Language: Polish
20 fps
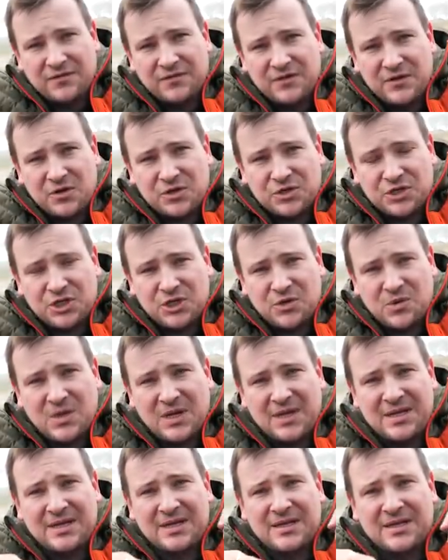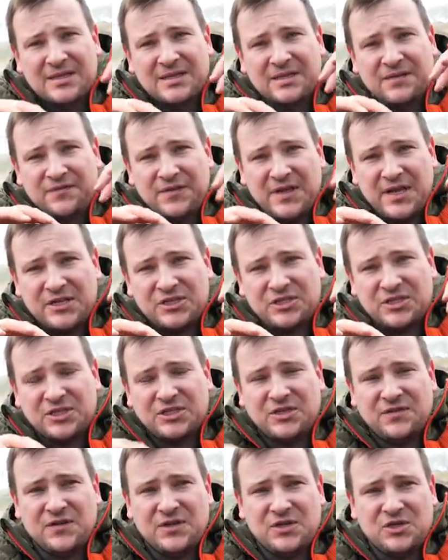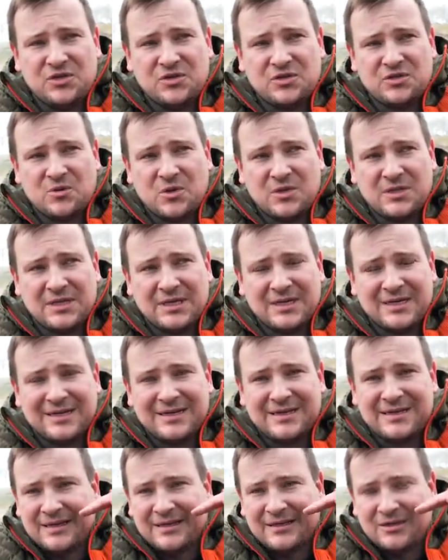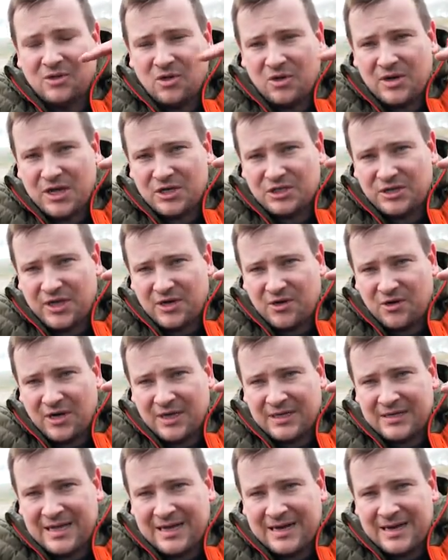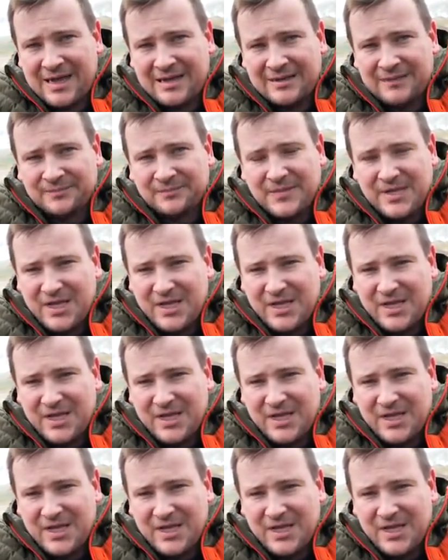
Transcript: wynosiły 290 zł do każdego hektara.